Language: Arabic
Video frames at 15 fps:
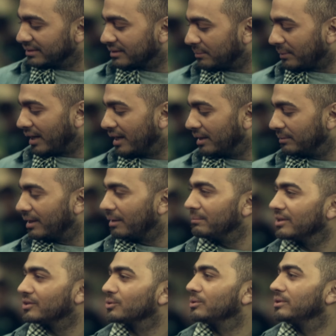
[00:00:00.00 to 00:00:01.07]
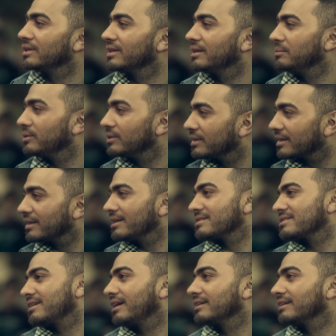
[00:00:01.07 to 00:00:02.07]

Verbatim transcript: انت معاها بقى عمال تقول لنا مونيكا الساعه